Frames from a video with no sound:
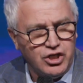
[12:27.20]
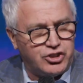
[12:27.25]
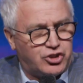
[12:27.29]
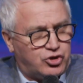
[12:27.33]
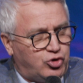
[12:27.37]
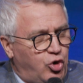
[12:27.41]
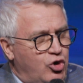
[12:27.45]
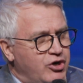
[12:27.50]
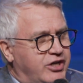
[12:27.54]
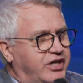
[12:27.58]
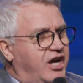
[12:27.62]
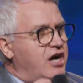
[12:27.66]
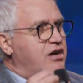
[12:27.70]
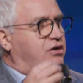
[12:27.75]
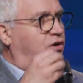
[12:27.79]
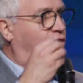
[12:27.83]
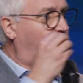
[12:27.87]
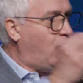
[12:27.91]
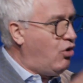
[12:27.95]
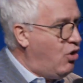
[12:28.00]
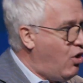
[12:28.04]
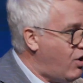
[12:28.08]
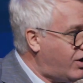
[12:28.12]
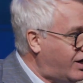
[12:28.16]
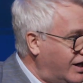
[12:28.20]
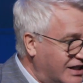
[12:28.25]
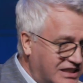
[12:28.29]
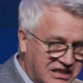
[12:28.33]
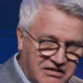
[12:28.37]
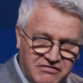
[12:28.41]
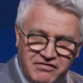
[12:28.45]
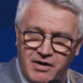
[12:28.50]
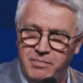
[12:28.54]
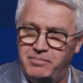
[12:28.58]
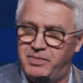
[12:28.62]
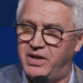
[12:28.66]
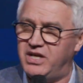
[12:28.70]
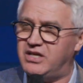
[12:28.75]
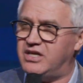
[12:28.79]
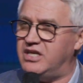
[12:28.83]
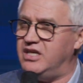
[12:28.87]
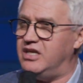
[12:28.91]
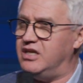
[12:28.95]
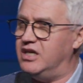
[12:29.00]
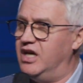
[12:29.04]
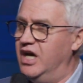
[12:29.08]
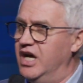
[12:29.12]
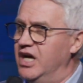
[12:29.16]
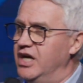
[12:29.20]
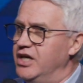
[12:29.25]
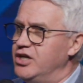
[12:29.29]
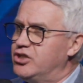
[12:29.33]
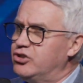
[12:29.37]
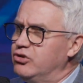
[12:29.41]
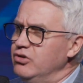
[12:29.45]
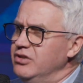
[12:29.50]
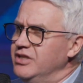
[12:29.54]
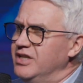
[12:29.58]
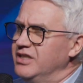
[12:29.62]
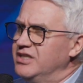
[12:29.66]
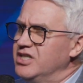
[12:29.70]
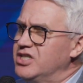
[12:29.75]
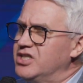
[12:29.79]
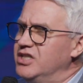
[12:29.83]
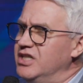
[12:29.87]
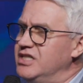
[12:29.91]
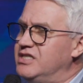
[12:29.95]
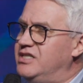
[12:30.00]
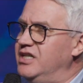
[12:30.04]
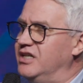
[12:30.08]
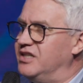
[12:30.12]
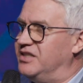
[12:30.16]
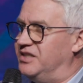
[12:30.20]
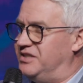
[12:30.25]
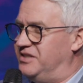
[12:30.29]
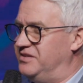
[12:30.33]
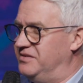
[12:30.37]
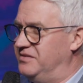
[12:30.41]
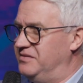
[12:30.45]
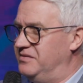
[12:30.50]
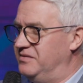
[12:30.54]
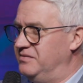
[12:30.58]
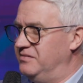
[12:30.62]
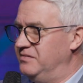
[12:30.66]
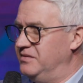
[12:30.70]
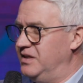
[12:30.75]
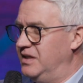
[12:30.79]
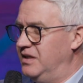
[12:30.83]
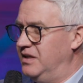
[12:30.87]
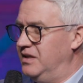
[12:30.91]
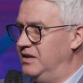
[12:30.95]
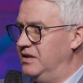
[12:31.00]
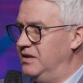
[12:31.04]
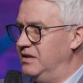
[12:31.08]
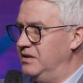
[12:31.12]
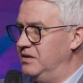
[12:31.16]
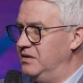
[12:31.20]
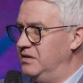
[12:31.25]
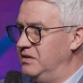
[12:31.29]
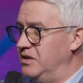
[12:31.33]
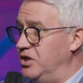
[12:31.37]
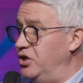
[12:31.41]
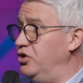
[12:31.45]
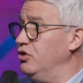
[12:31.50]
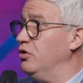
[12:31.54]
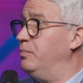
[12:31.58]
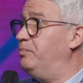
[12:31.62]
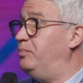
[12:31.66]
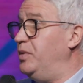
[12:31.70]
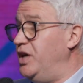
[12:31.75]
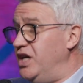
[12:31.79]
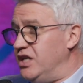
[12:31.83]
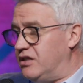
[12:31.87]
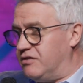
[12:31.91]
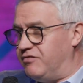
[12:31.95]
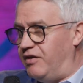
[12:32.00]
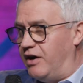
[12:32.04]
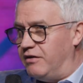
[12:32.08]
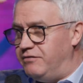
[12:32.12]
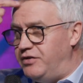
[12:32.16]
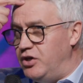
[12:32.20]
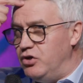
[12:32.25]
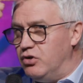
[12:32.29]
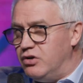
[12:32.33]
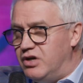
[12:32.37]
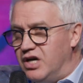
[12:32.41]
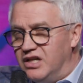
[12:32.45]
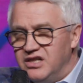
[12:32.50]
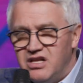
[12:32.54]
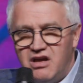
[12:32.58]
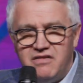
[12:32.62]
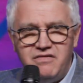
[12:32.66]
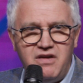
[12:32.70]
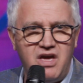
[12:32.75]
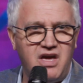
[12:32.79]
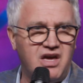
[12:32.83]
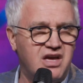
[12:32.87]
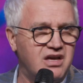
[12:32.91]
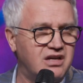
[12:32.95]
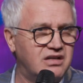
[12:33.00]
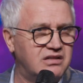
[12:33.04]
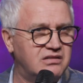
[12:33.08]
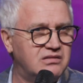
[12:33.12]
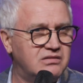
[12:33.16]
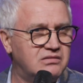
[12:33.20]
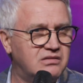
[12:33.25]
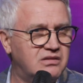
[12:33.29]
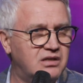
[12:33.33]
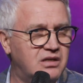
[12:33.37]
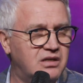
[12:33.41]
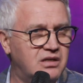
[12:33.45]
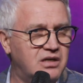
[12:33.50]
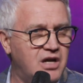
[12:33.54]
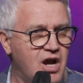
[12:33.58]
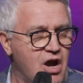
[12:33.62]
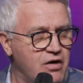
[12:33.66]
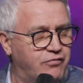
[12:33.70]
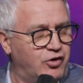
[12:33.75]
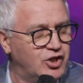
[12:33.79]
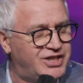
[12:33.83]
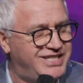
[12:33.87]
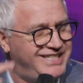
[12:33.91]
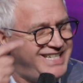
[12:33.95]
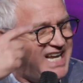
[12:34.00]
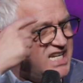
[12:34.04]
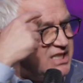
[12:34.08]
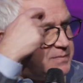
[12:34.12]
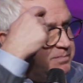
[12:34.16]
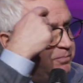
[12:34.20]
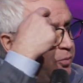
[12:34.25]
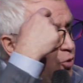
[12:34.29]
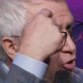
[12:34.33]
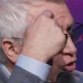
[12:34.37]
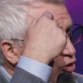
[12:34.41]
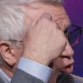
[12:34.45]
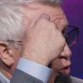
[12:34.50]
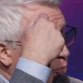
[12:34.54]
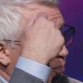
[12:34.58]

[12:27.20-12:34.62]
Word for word: столько грохота вопреки. И что она должна сделать? Ее битва в ее голове. Вот здесь пульт